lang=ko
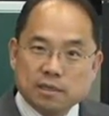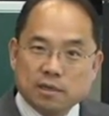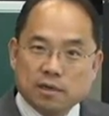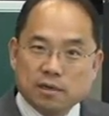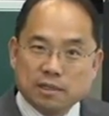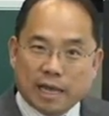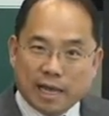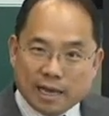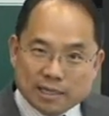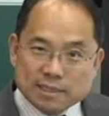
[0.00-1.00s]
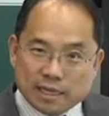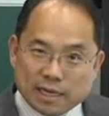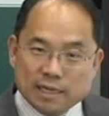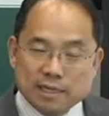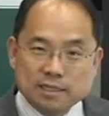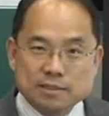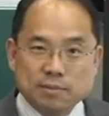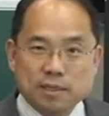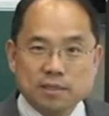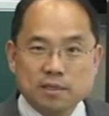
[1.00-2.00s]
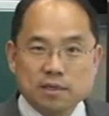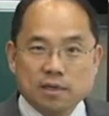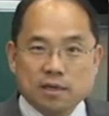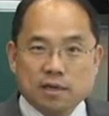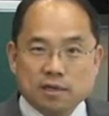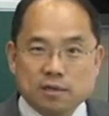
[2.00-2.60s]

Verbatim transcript: 어, 다양한 색깔이 있지만은 어,